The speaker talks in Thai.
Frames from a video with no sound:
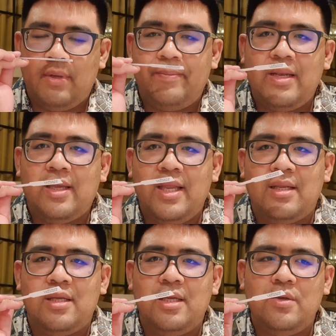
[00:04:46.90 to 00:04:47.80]
มันเป็นกลิ่น
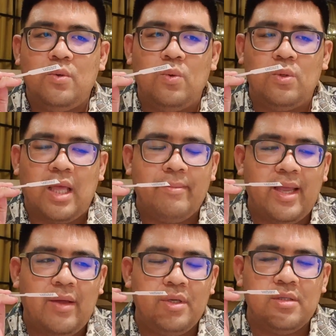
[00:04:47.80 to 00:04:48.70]
ที่ดูทำ
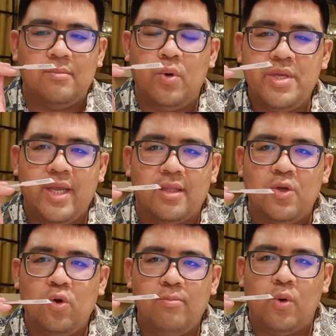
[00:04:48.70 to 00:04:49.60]
ให้เรานึกถึงผู้หญิง
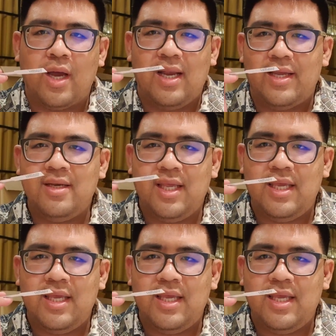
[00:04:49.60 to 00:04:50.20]
ที่ดูบุคลิก